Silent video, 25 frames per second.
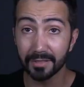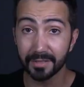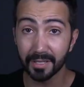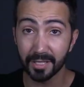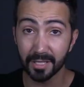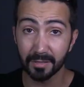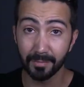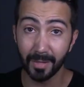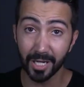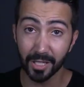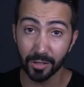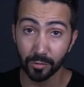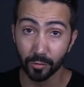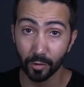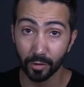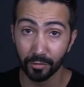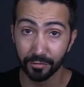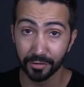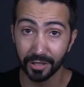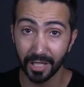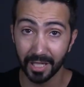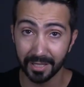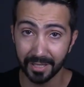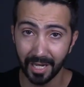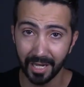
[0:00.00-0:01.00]
látex mais
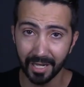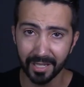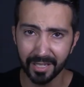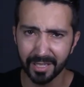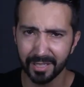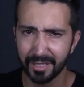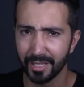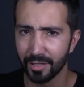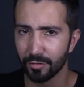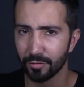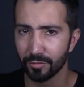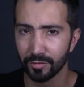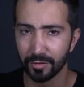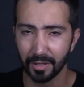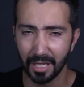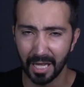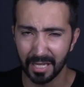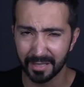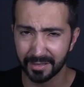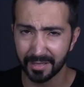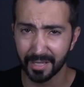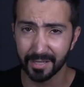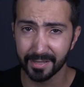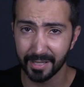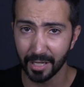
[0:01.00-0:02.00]
novo da Nike, né, o
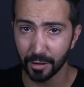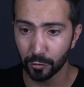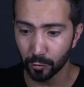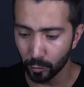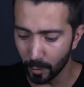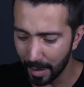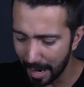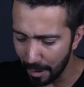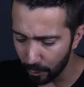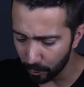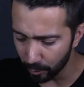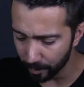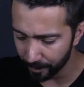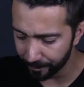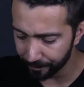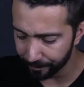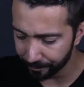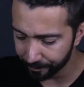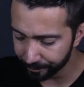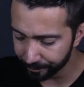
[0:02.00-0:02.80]
látex atual.